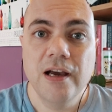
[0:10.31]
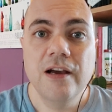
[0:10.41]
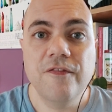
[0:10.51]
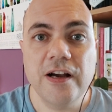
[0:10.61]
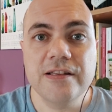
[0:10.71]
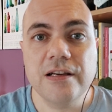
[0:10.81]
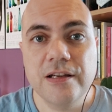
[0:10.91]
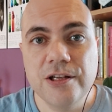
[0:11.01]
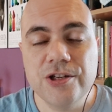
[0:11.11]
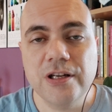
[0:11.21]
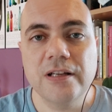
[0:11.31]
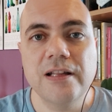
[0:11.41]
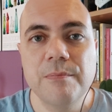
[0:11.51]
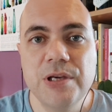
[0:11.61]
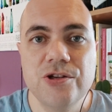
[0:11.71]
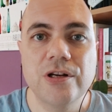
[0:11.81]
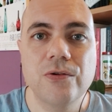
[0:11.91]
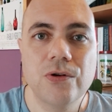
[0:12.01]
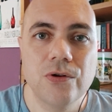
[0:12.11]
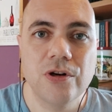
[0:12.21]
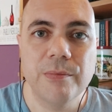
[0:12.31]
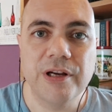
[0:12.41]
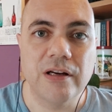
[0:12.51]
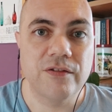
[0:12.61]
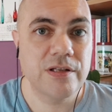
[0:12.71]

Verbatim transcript: faz a crítica da mídia econômica.